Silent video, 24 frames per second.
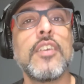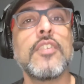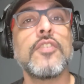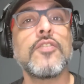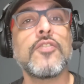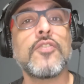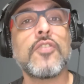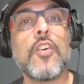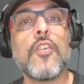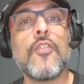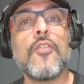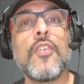
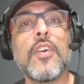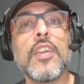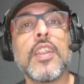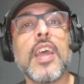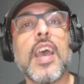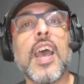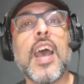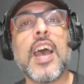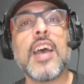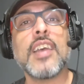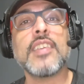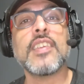Software
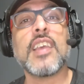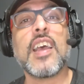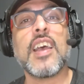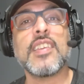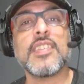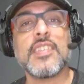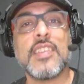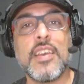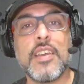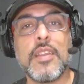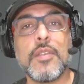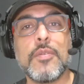as a
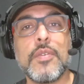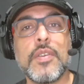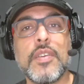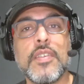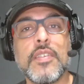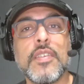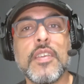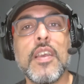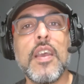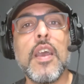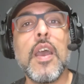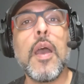
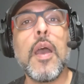Service.